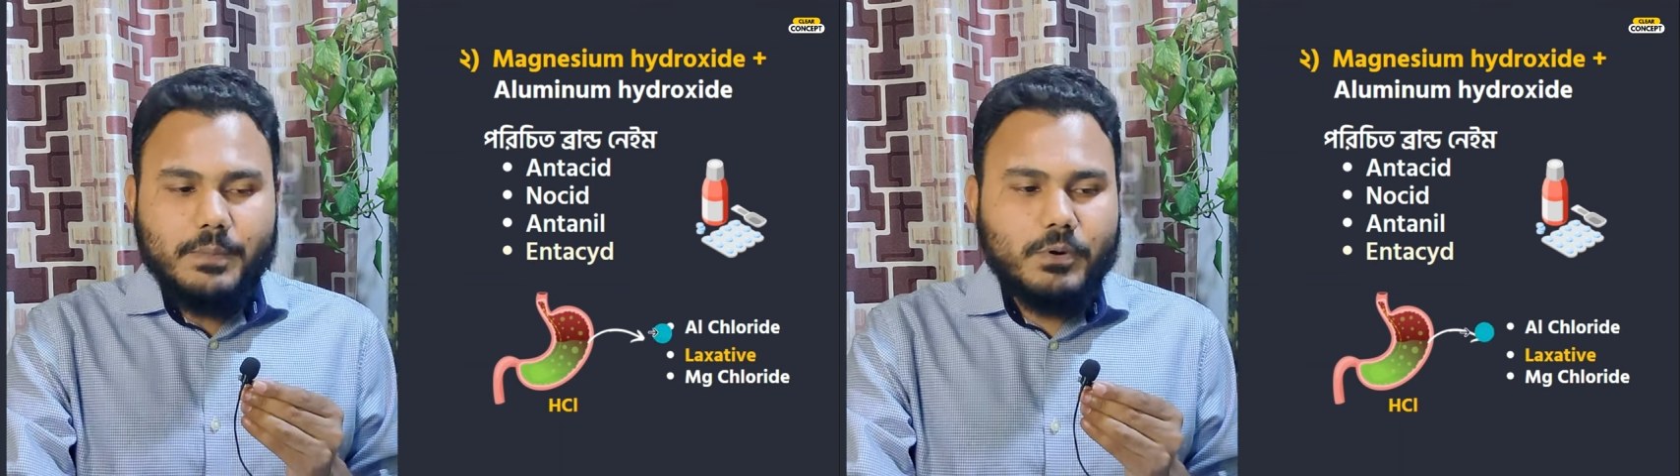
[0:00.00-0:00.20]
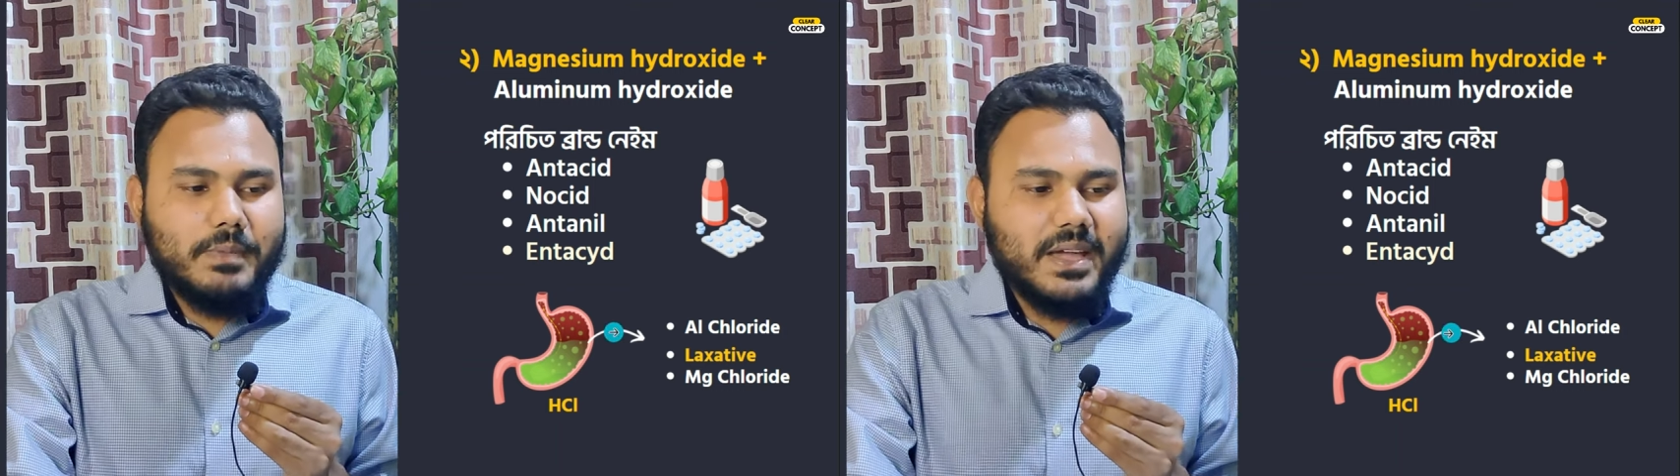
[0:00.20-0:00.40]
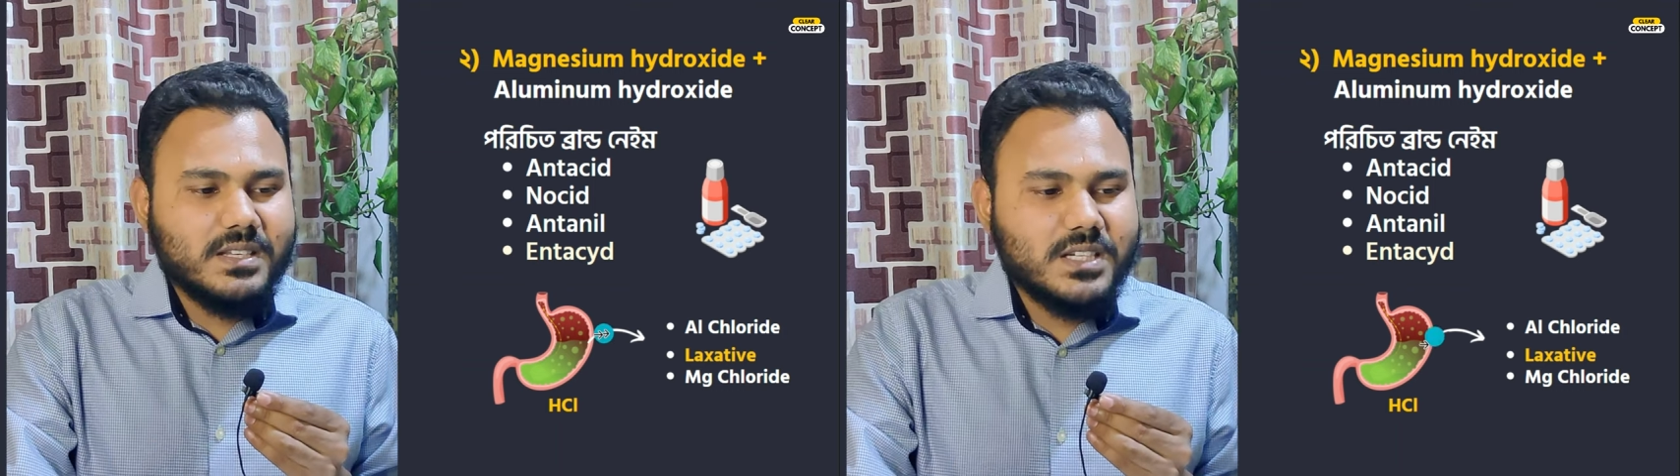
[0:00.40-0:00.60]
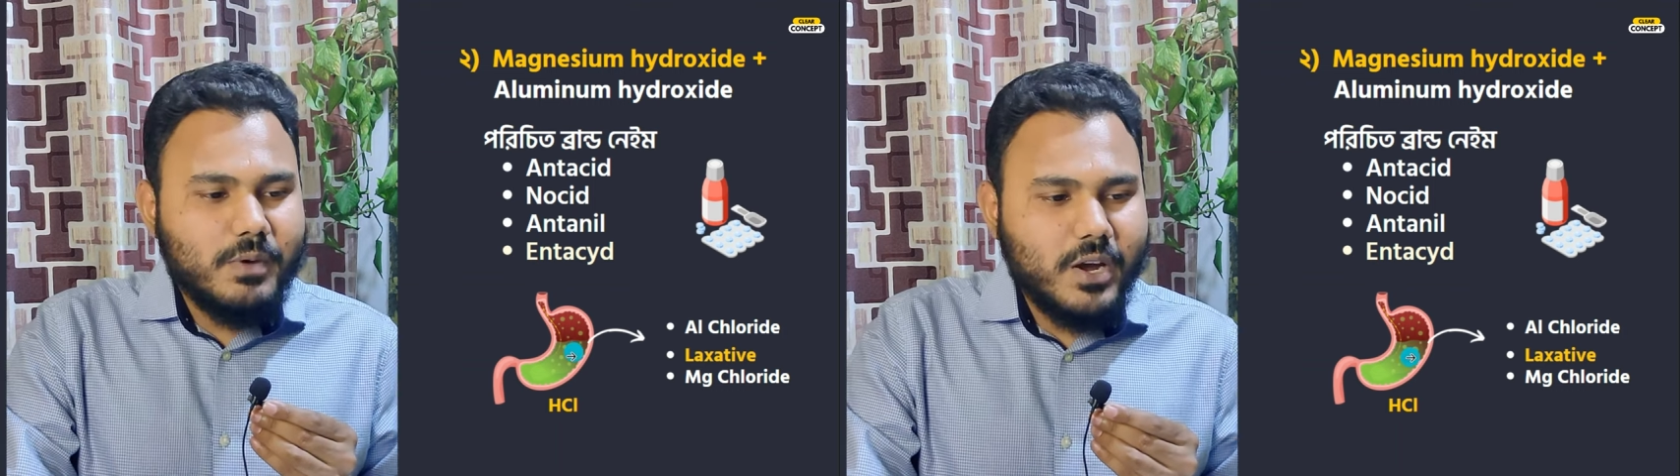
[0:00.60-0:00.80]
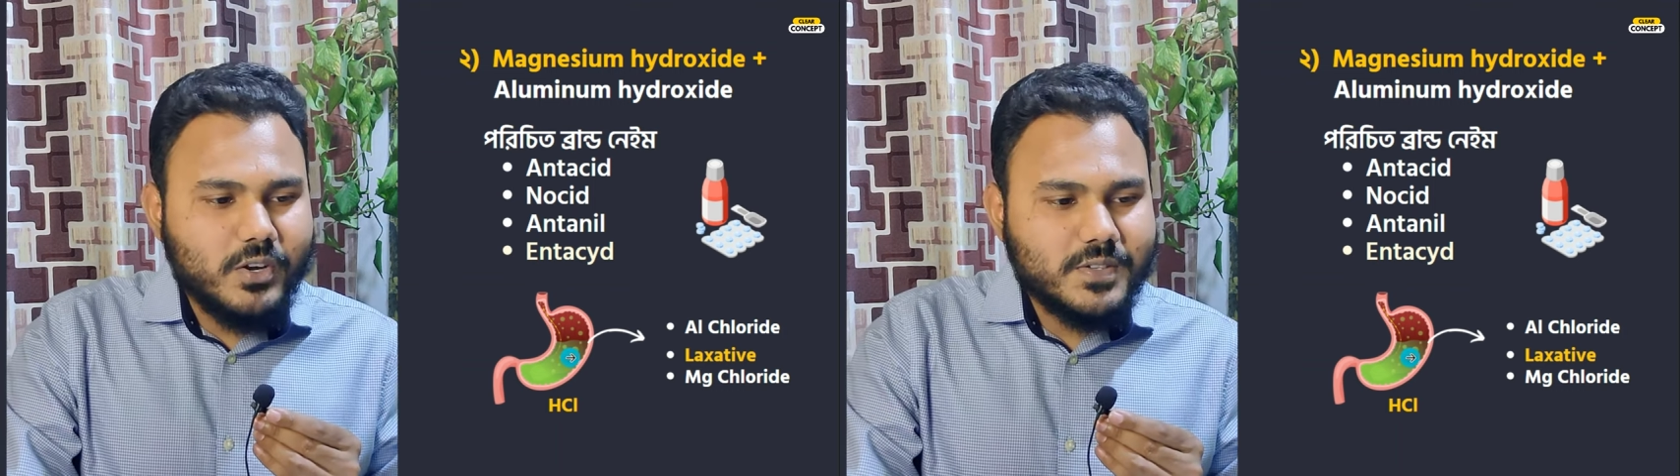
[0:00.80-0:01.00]
এবং
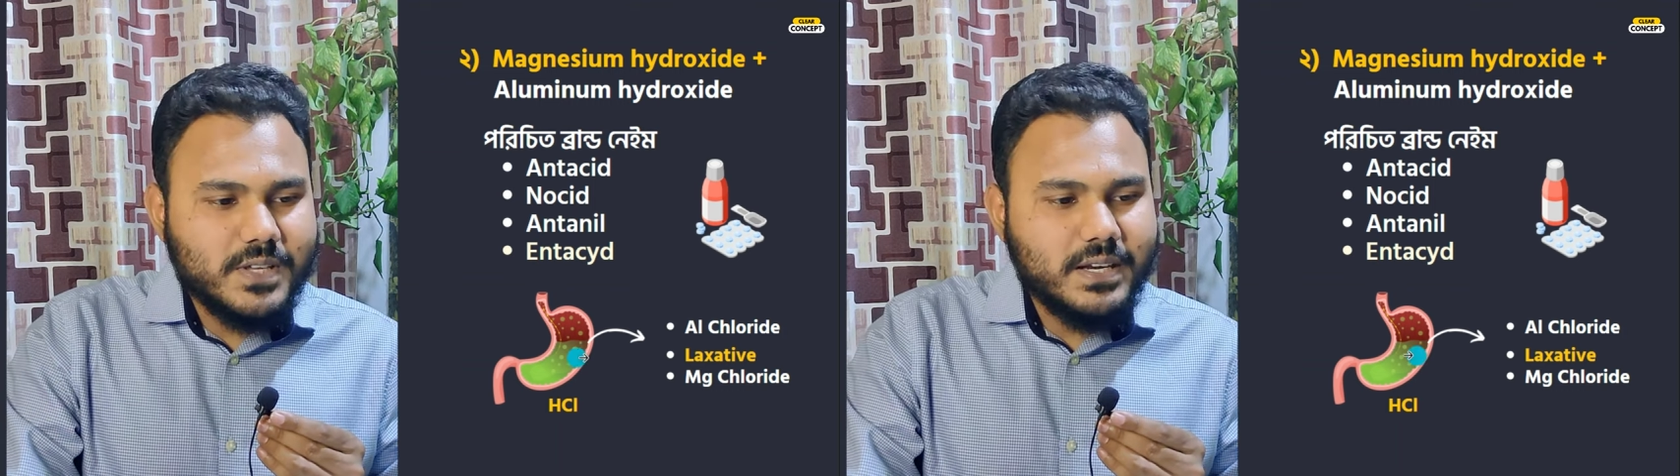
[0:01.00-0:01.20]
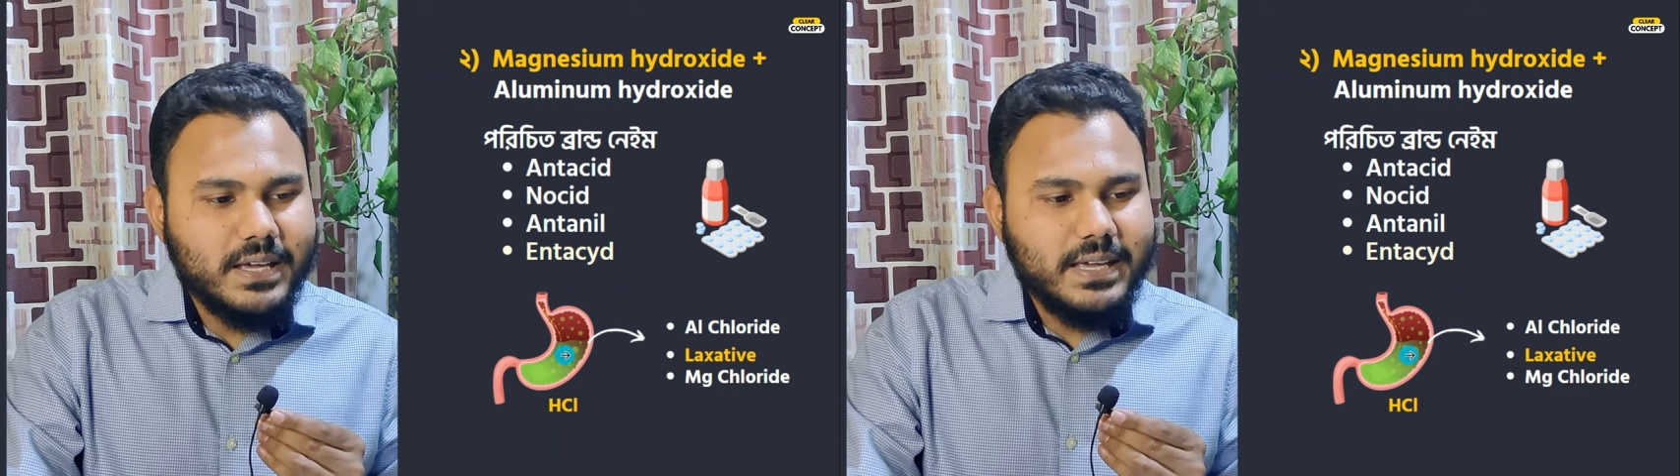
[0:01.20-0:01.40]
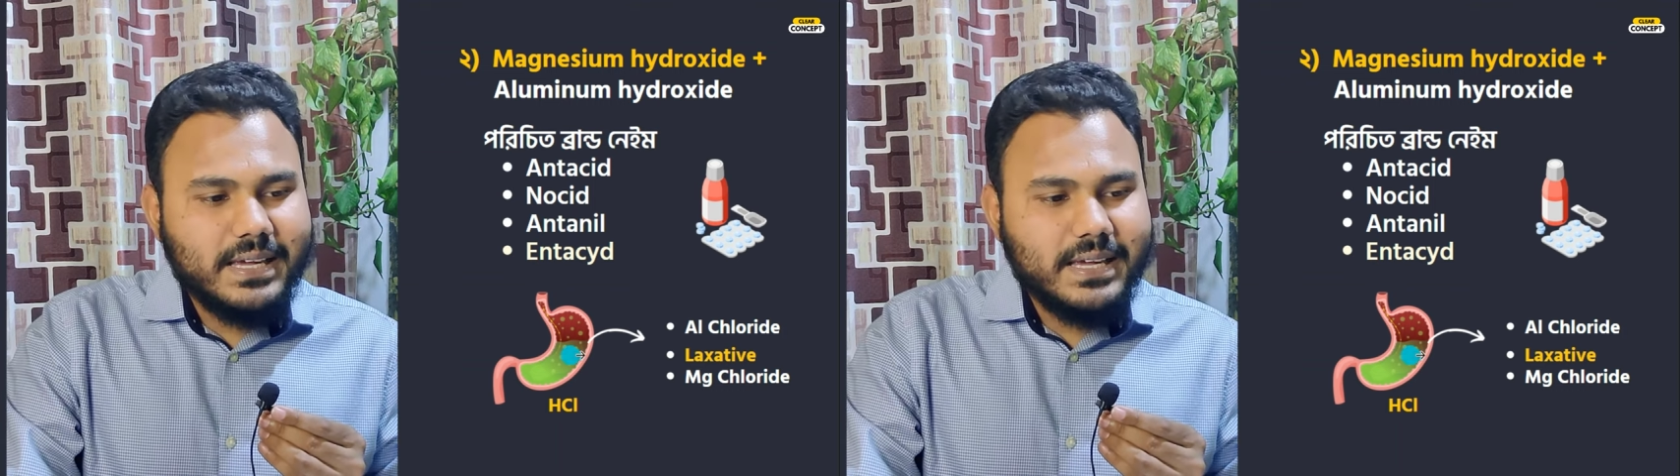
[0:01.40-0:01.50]
ম্যাগনেশিয়াম হাইড্রক্সাইড